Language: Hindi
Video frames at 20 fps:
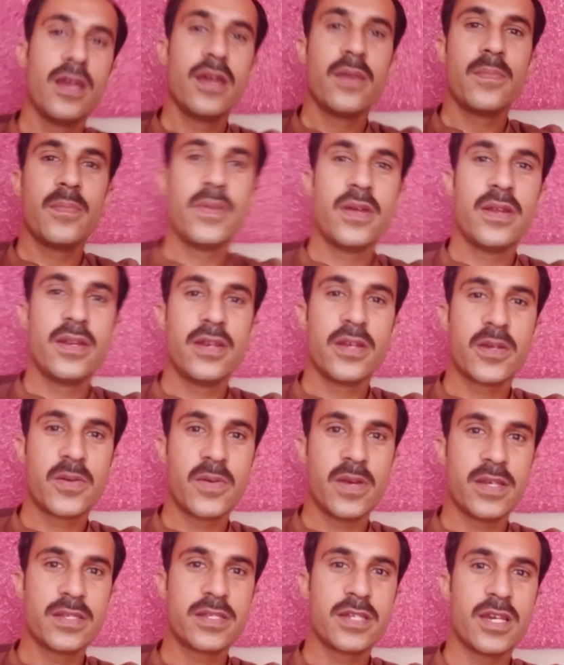मेरी
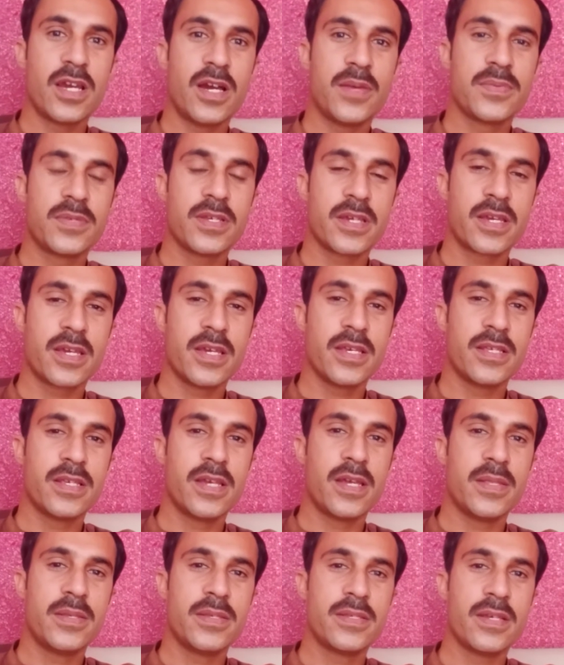रिक्वेस्ट है आपसे कि
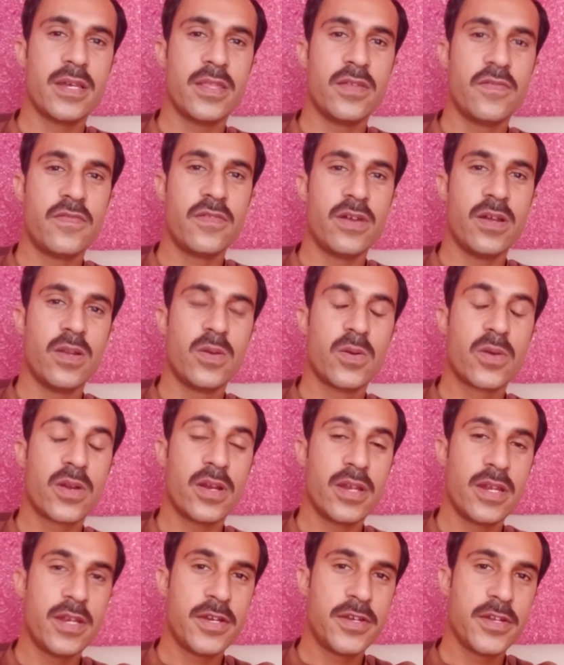ज़्यादा से ज़्यादा फॉलो
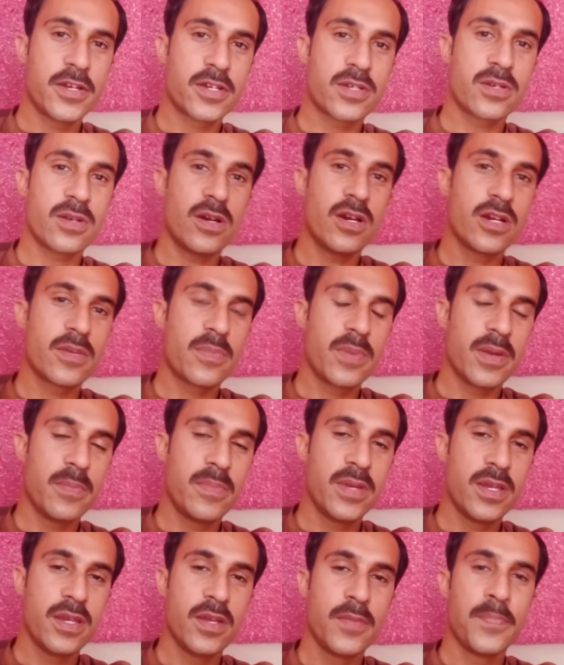करें टिकटॉक पे
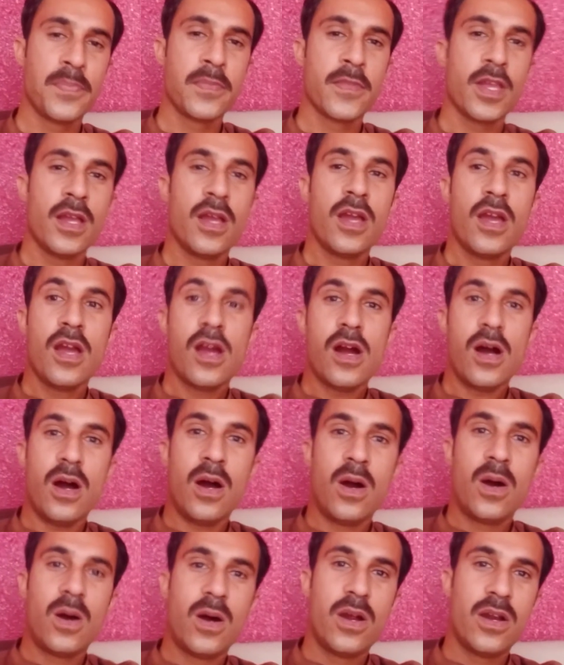भी
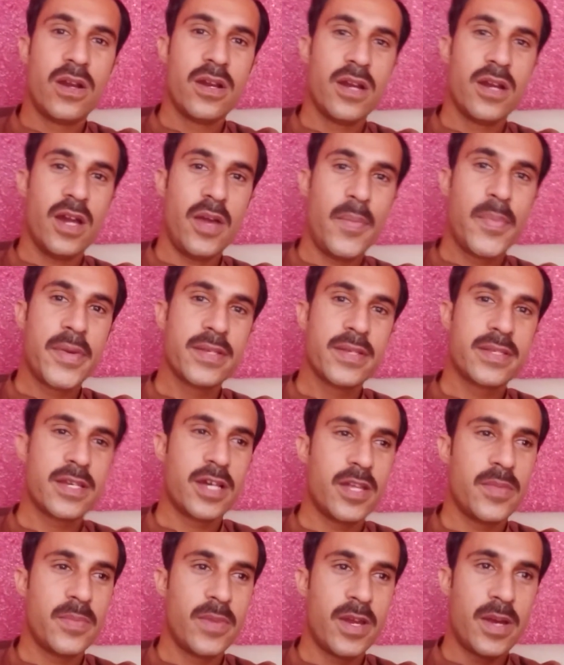और आपके
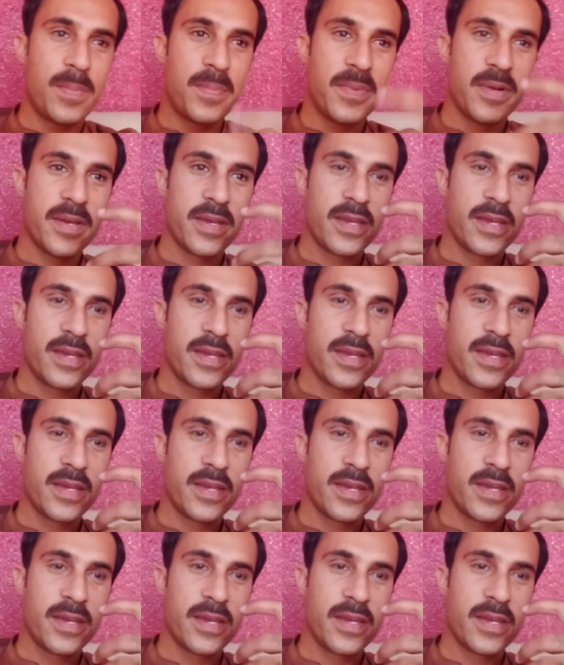साथ मैं अपनी